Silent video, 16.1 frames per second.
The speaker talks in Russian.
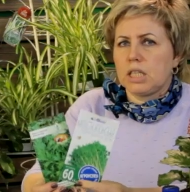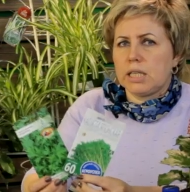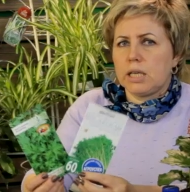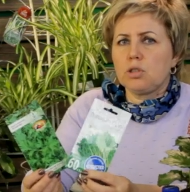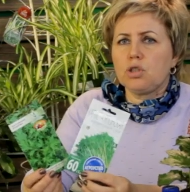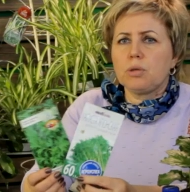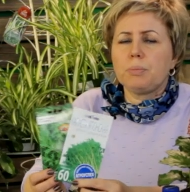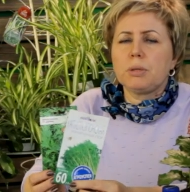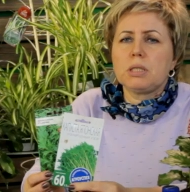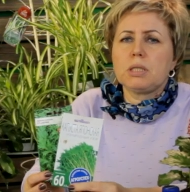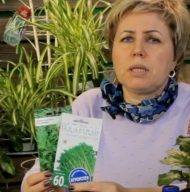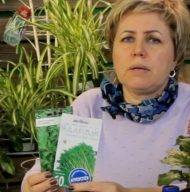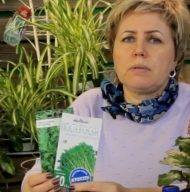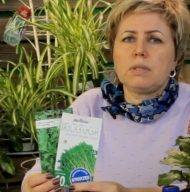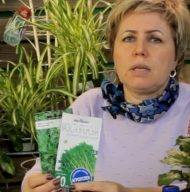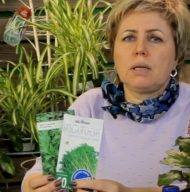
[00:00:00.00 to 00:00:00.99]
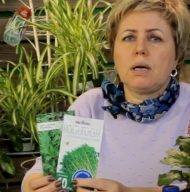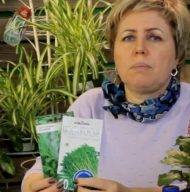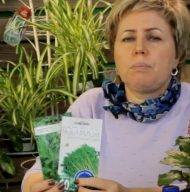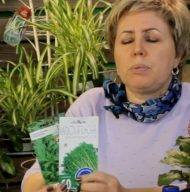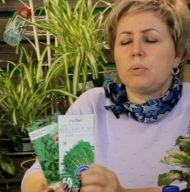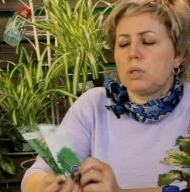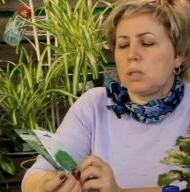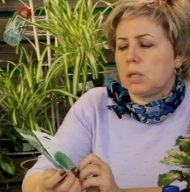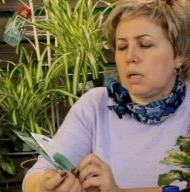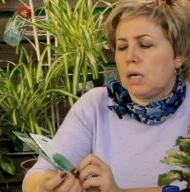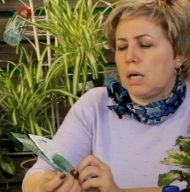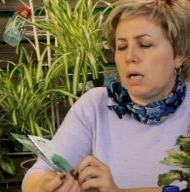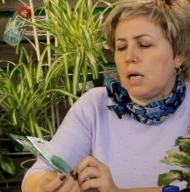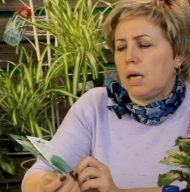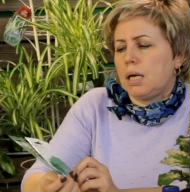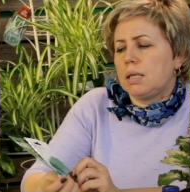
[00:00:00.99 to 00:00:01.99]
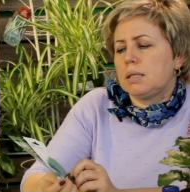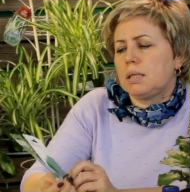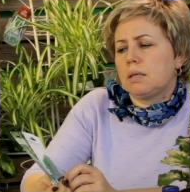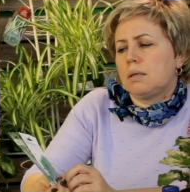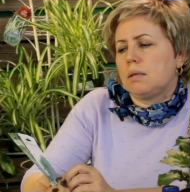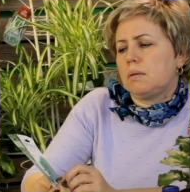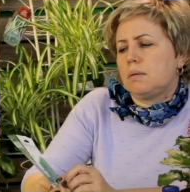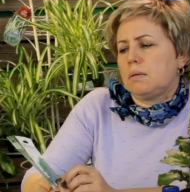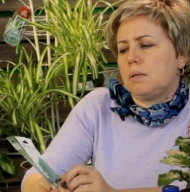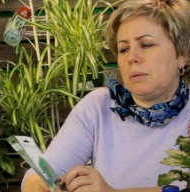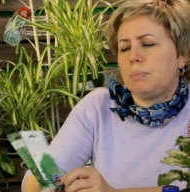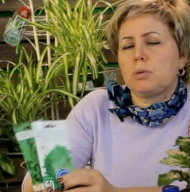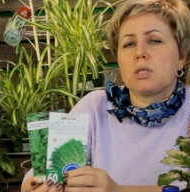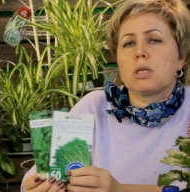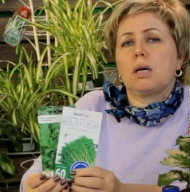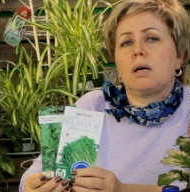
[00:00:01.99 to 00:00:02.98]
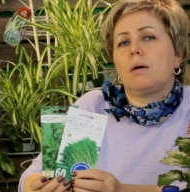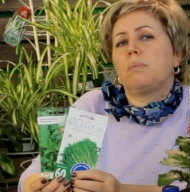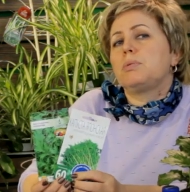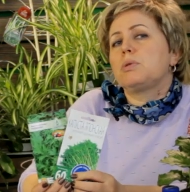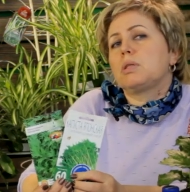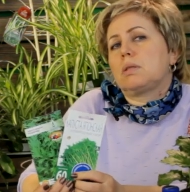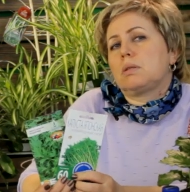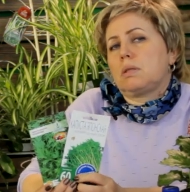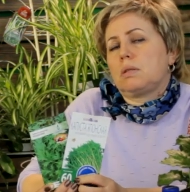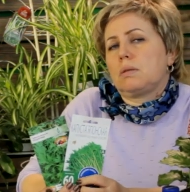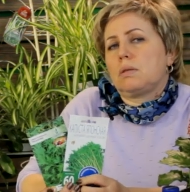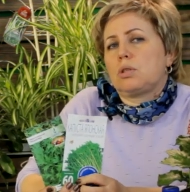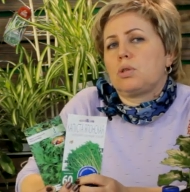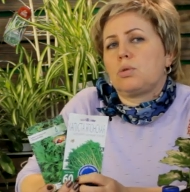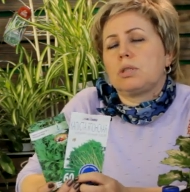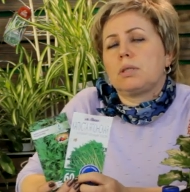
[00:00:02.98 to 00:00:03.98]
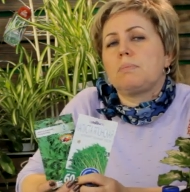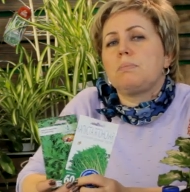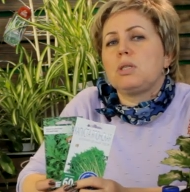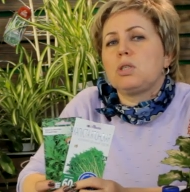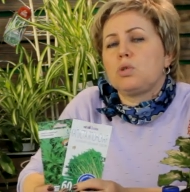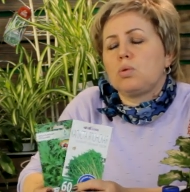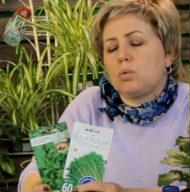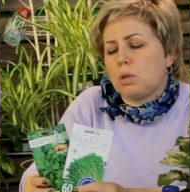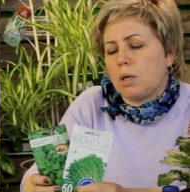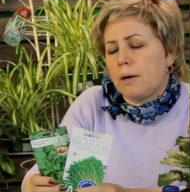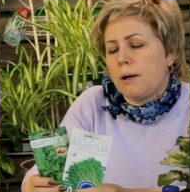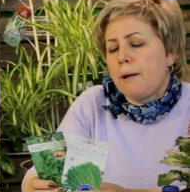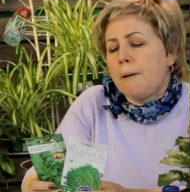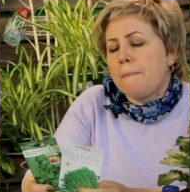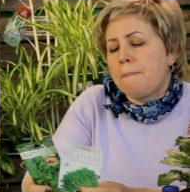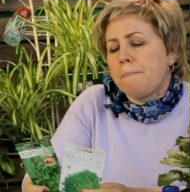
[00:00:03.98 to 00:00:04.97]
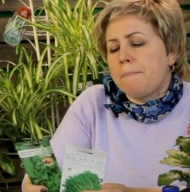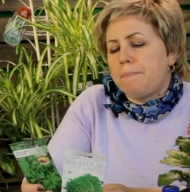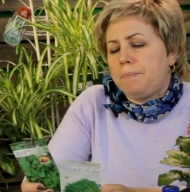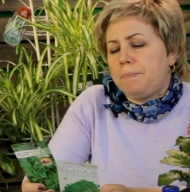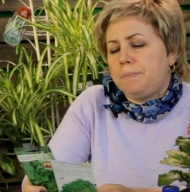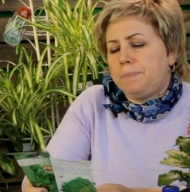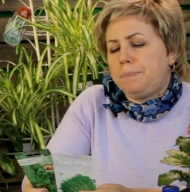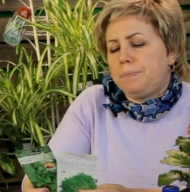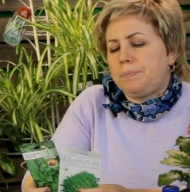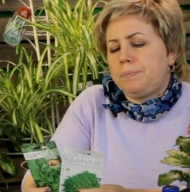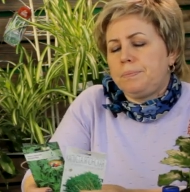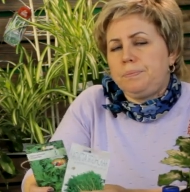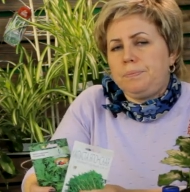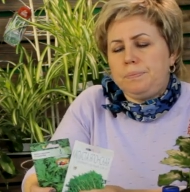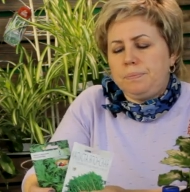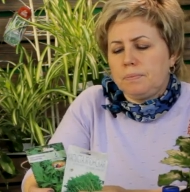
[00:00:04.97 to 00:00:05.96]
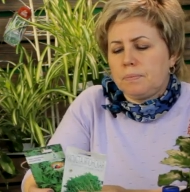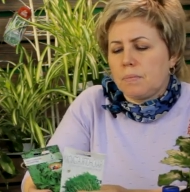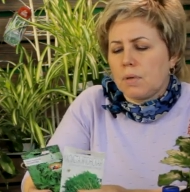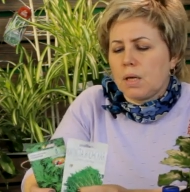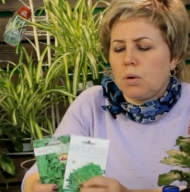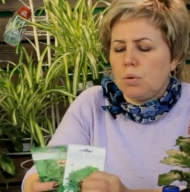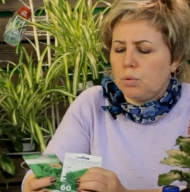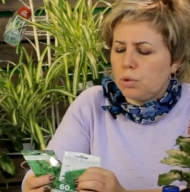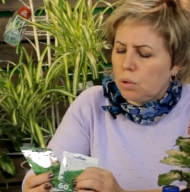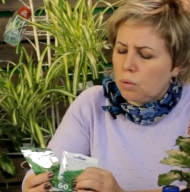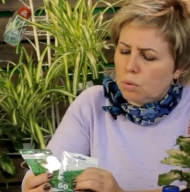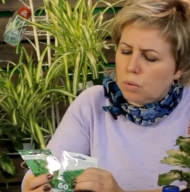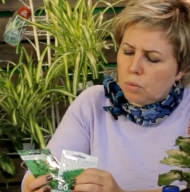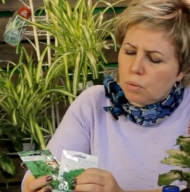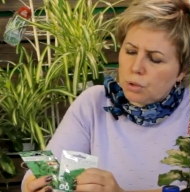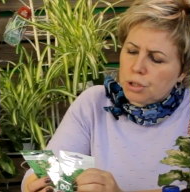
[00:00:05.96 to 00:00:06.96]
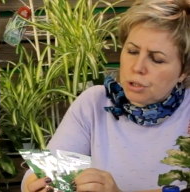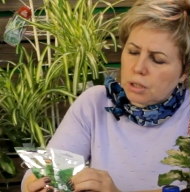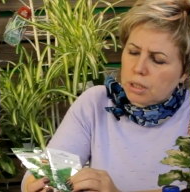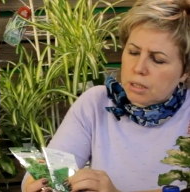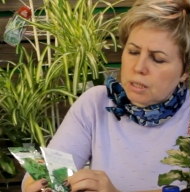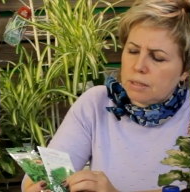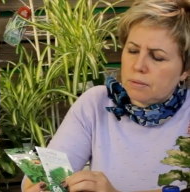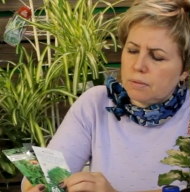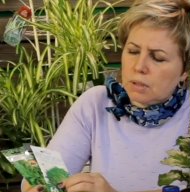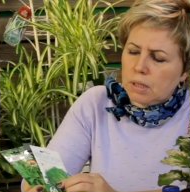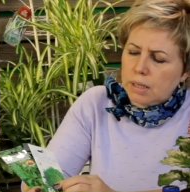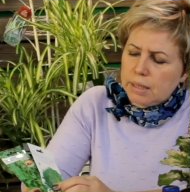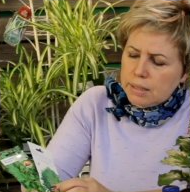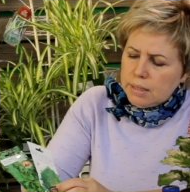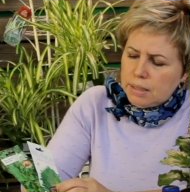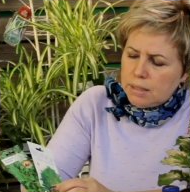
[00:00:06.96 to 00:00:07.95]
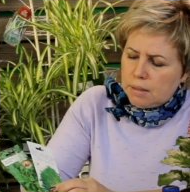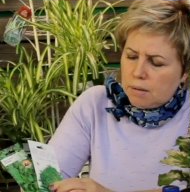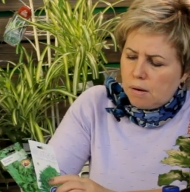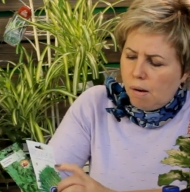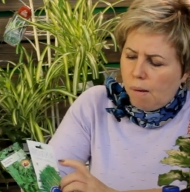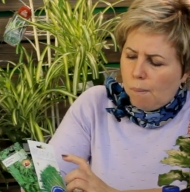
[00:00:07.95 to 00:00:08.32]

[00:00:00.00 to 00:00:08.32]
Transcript: Следующий представитель капустных – это японская капуста сорта мизуна – у него очень красивые листья.